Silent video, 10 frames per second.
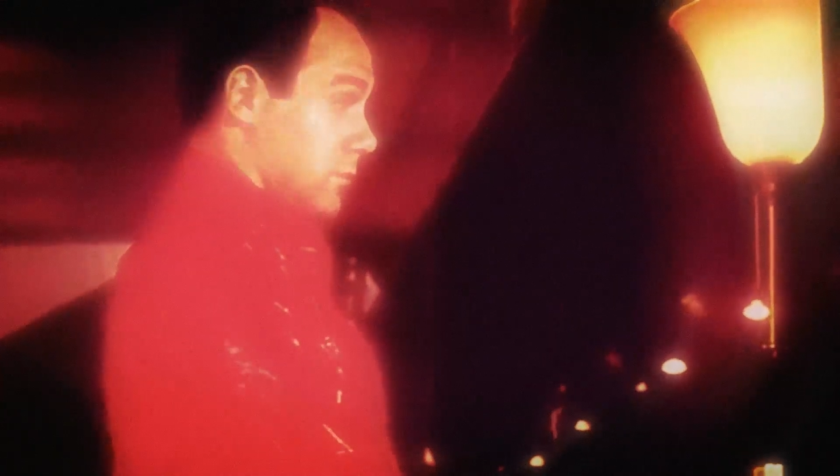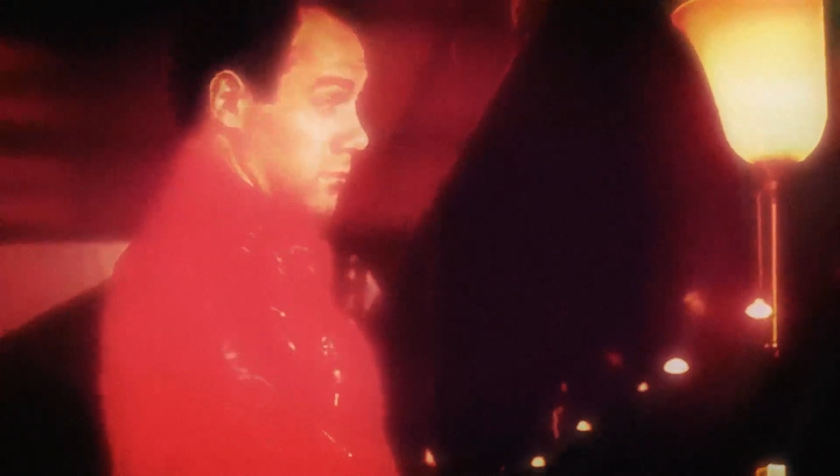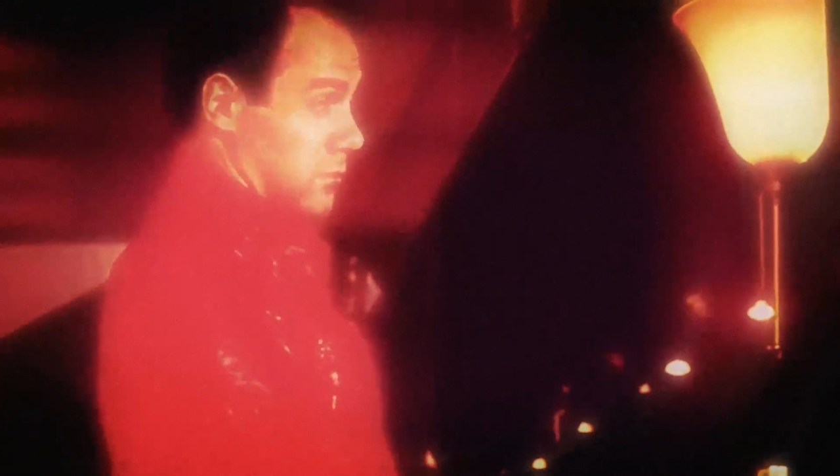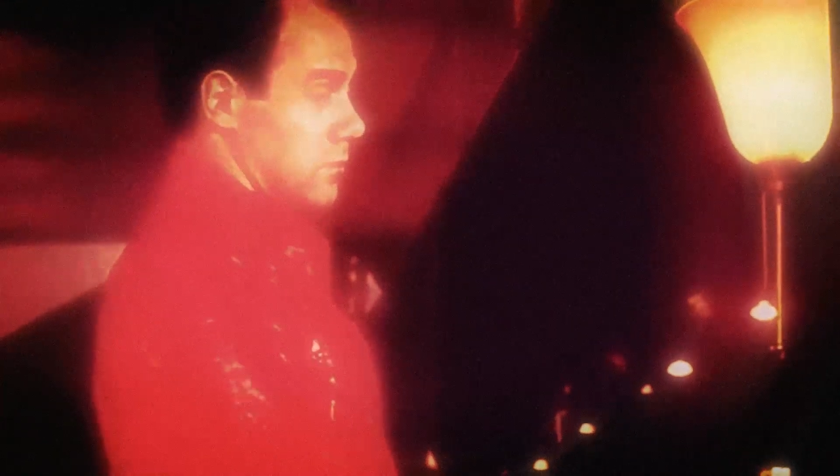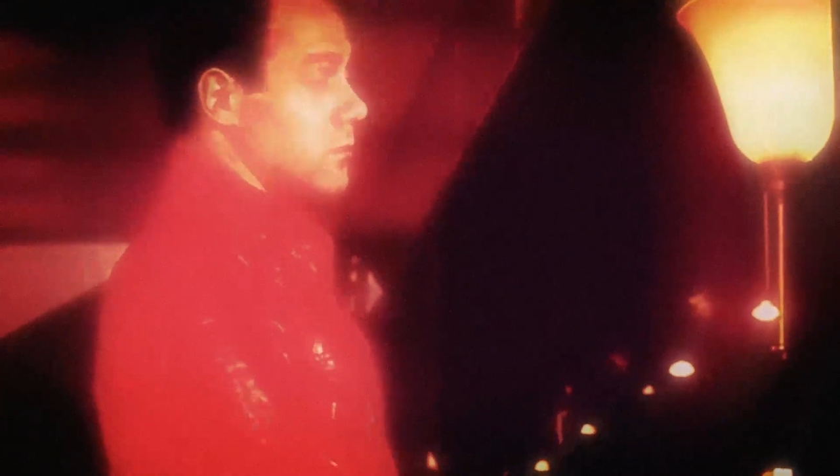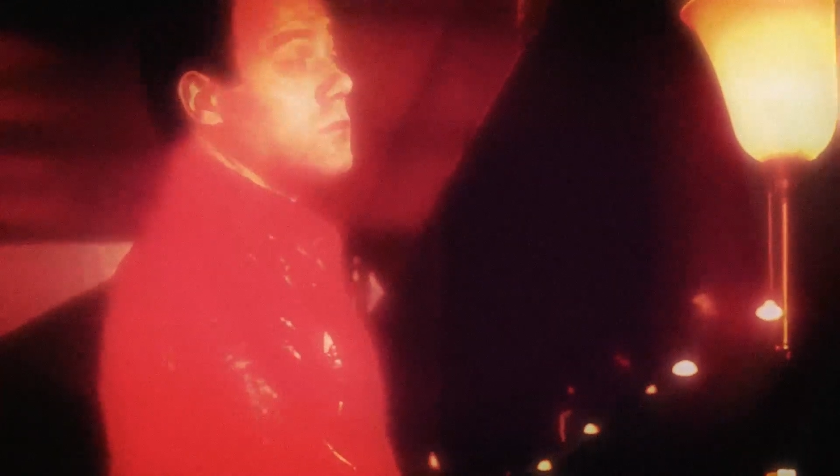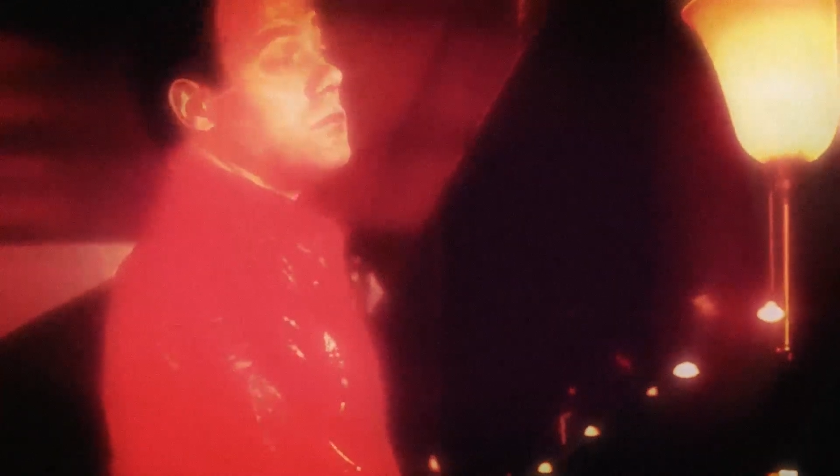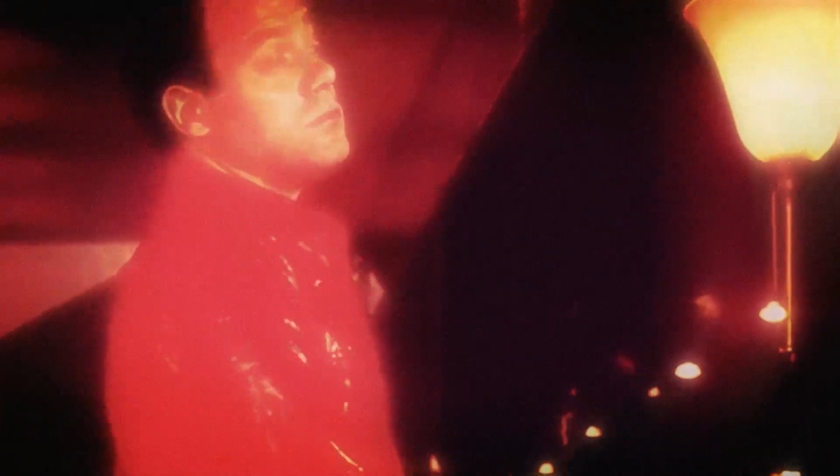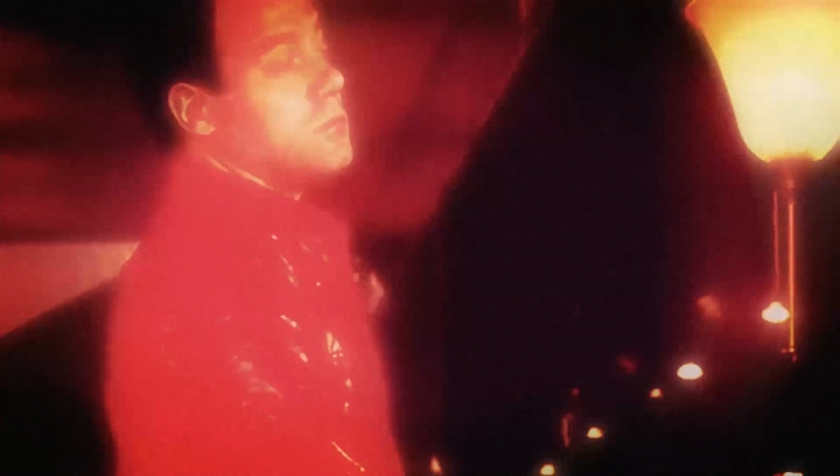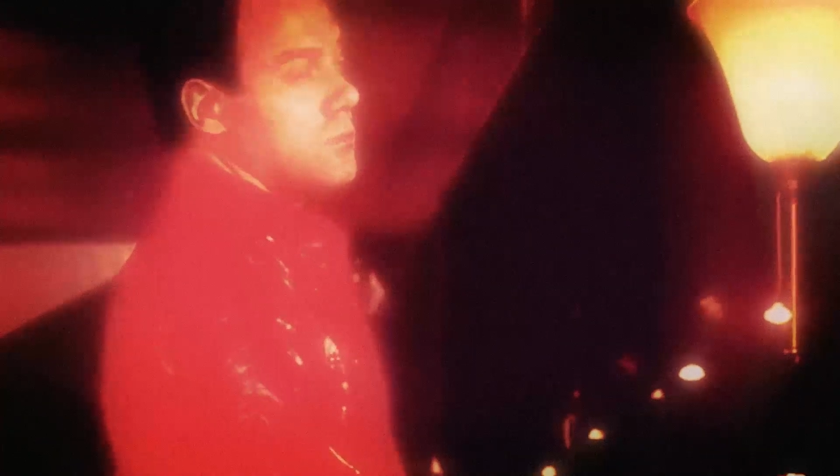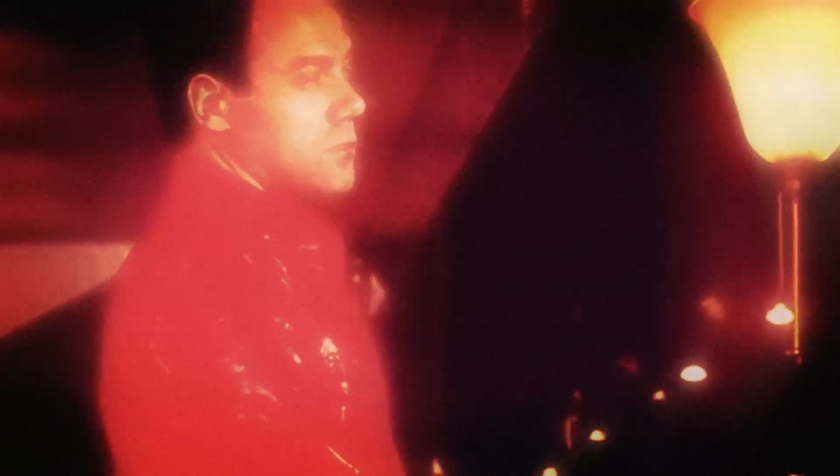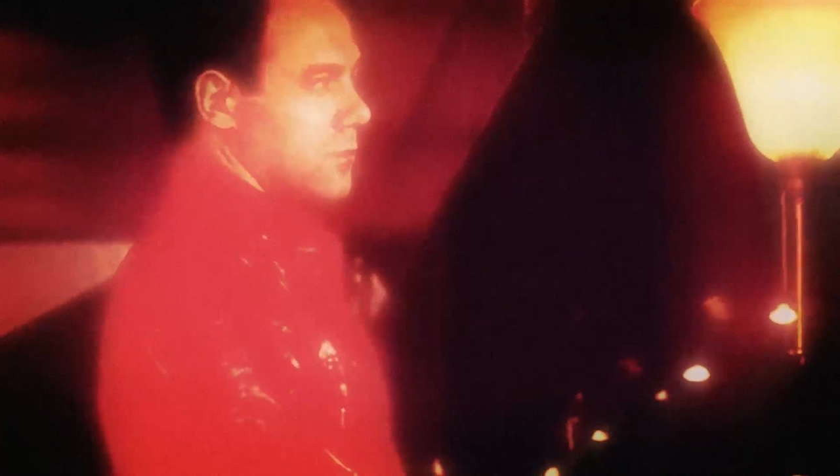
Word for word: spartire con quella famiglia là,